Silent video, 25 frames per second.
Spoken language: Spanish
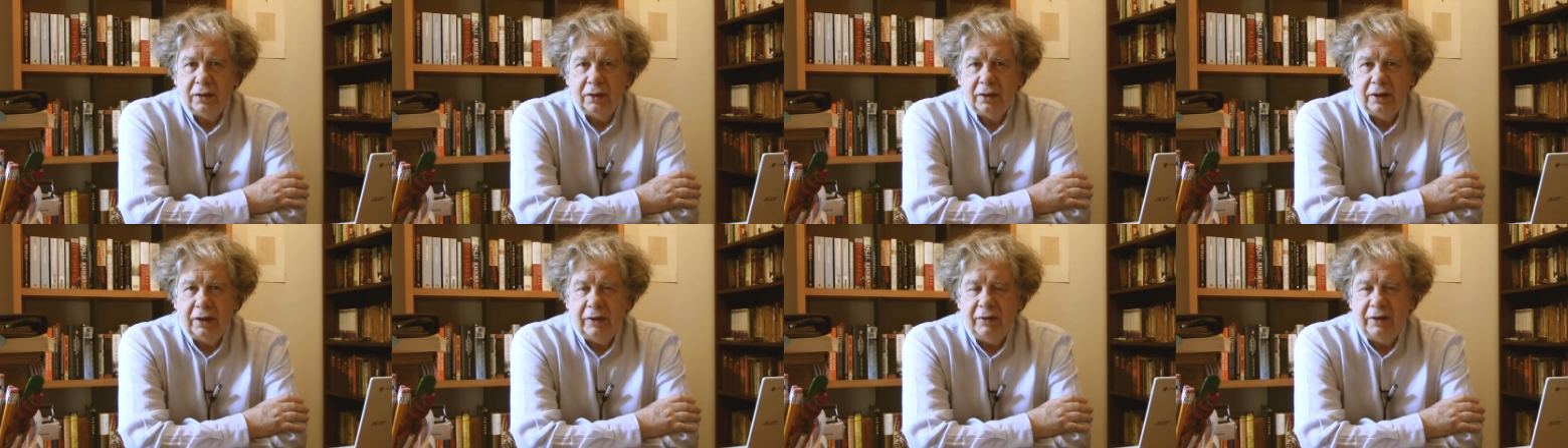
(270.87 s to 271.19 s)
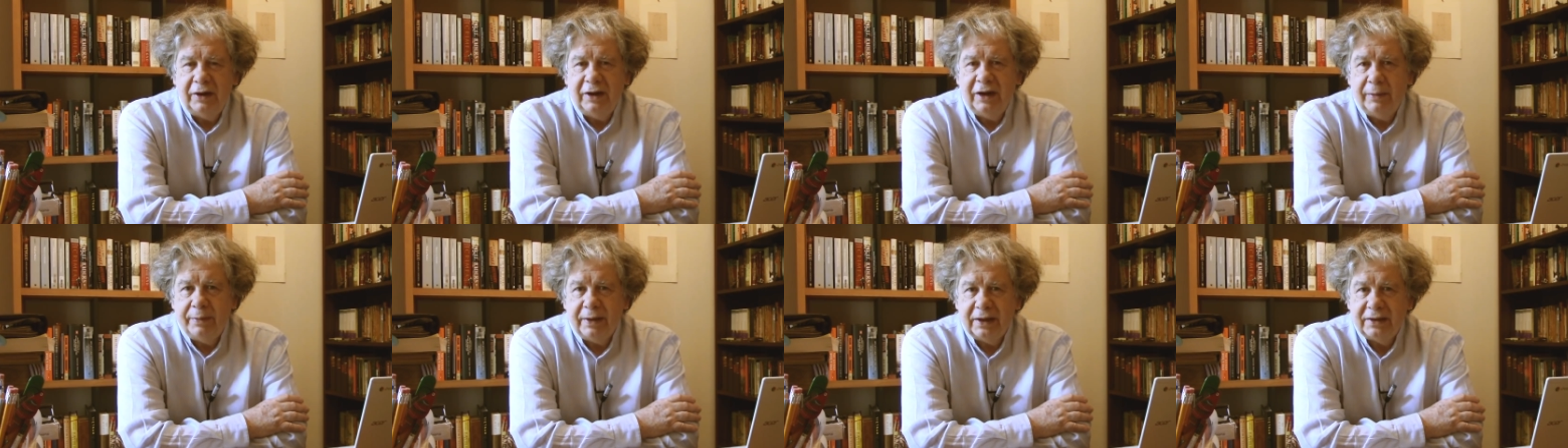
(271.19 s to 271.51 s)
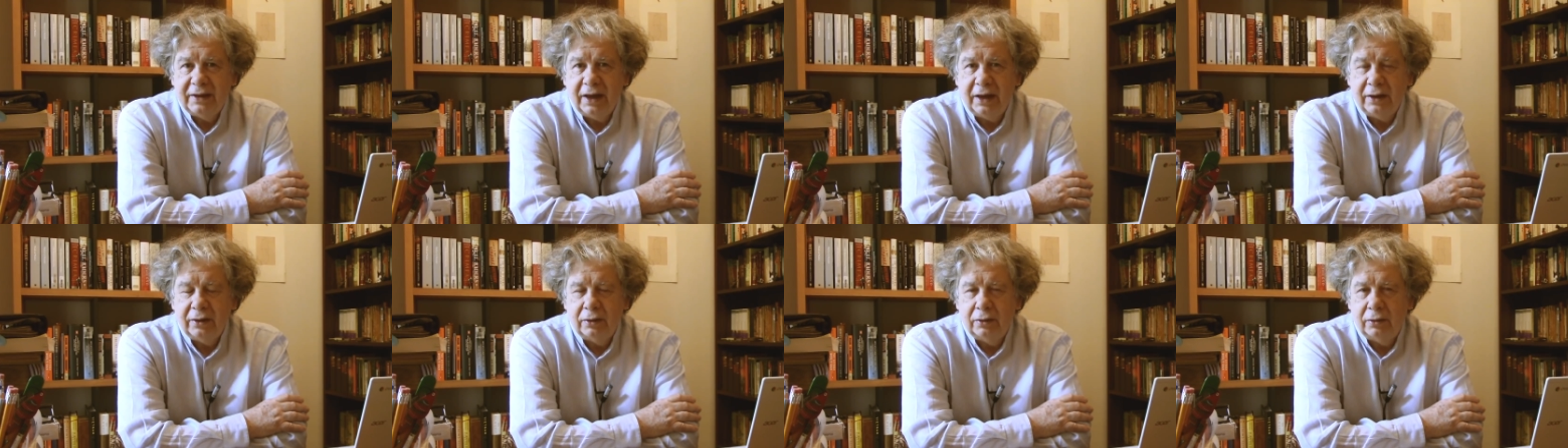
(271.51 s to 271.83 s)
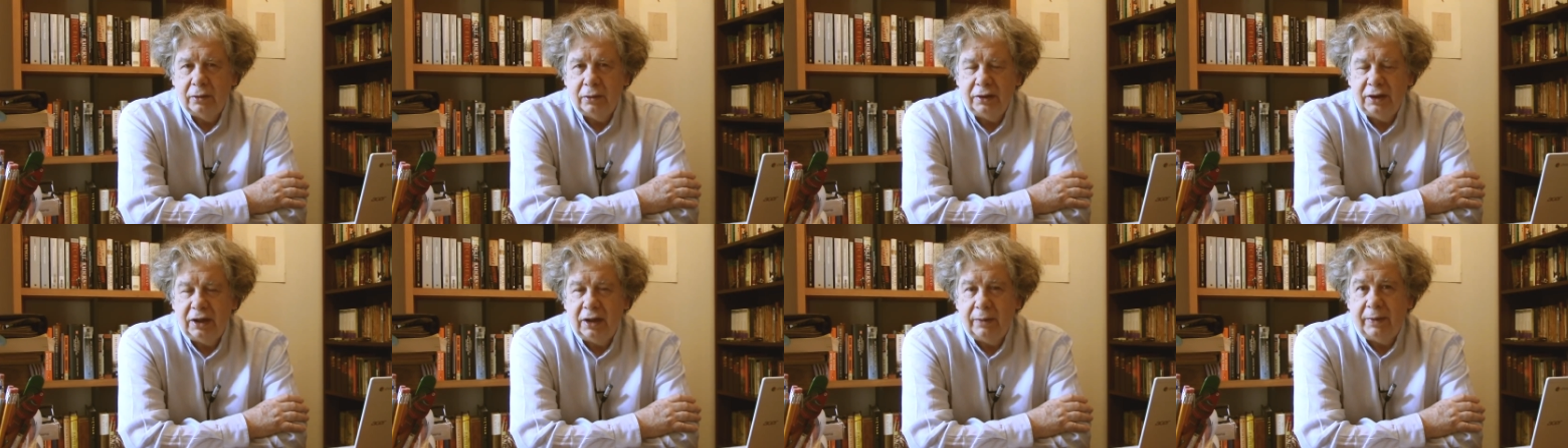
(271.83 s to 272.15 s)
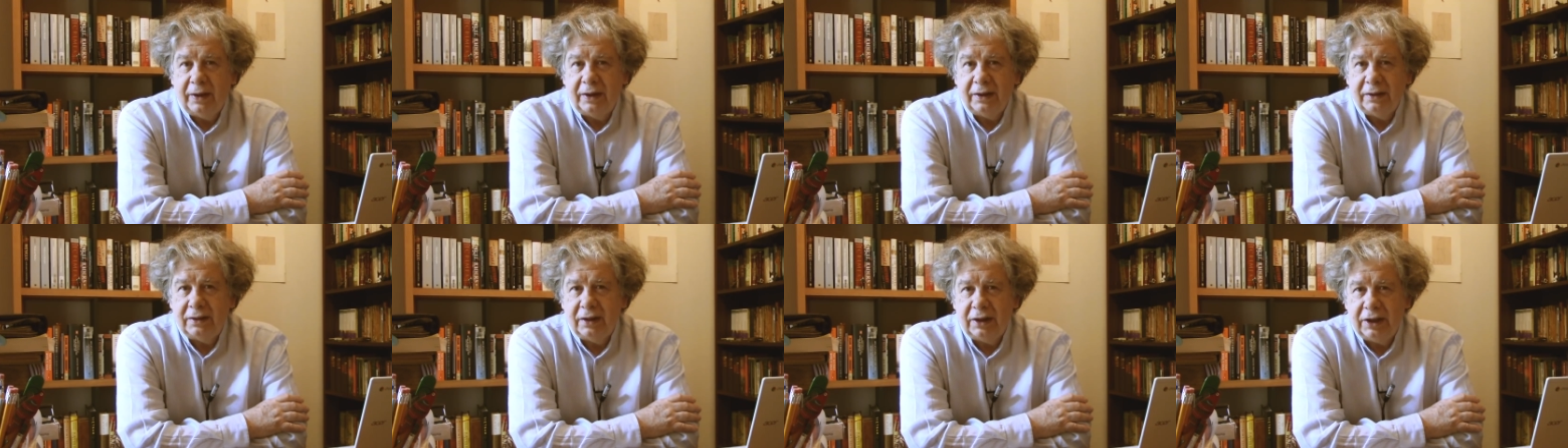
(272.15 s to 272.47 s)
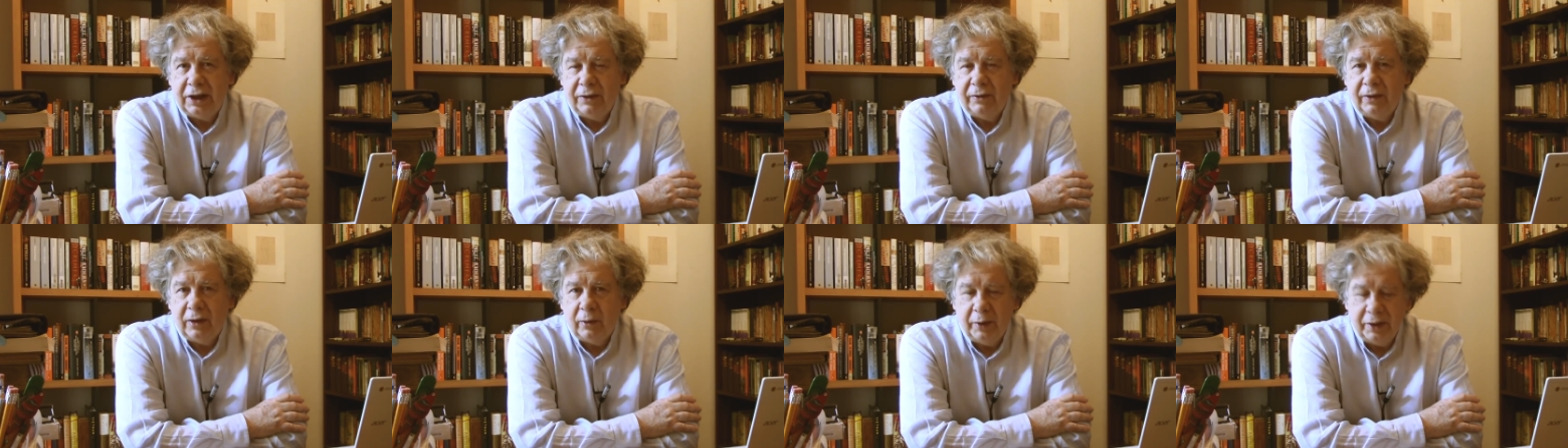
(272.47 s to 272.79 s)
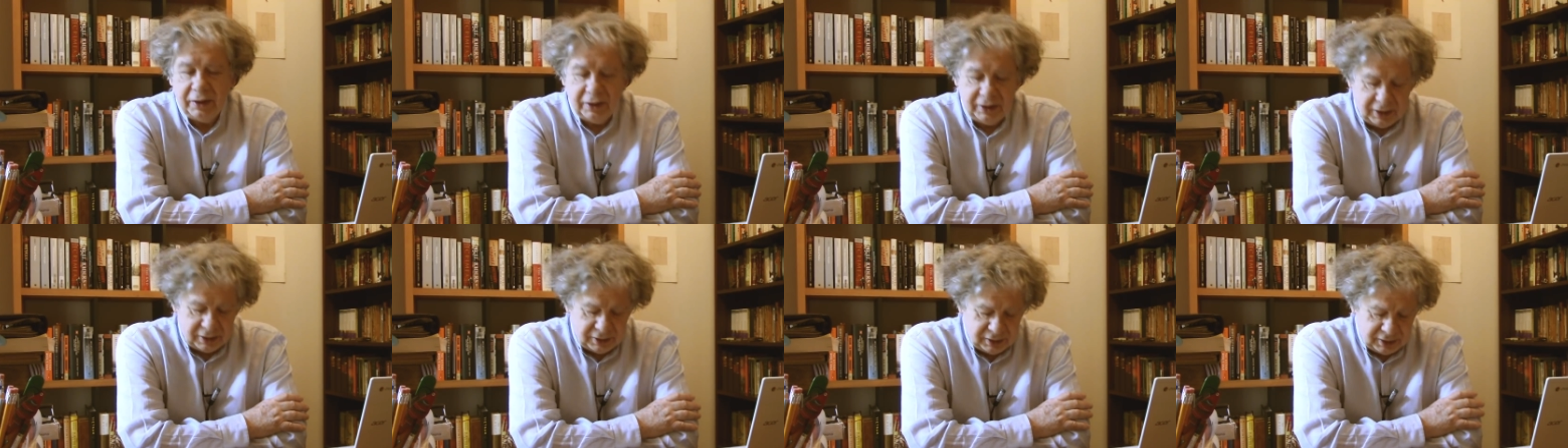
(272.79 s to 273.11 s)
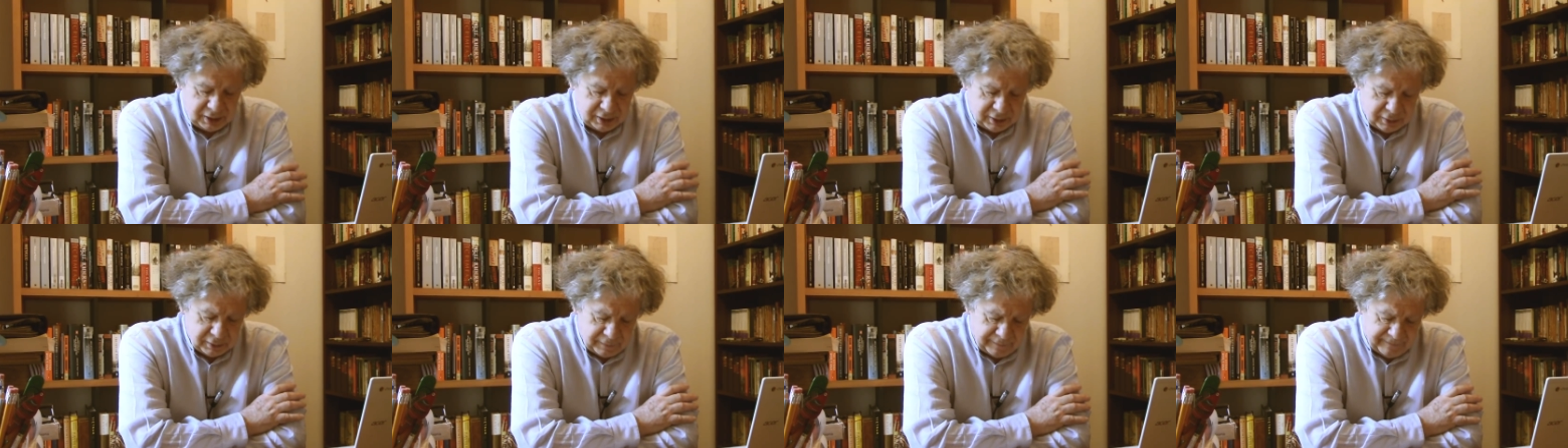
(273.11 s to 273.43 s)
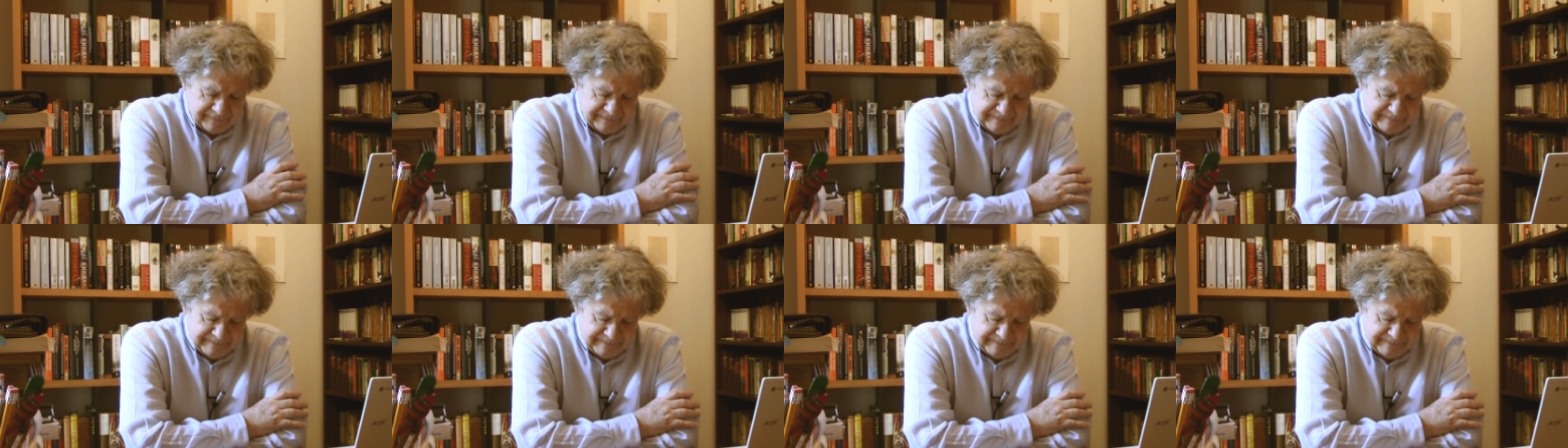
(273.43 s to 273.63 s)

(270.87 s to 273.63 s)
que venía pasando y que parece que iba a buen destino.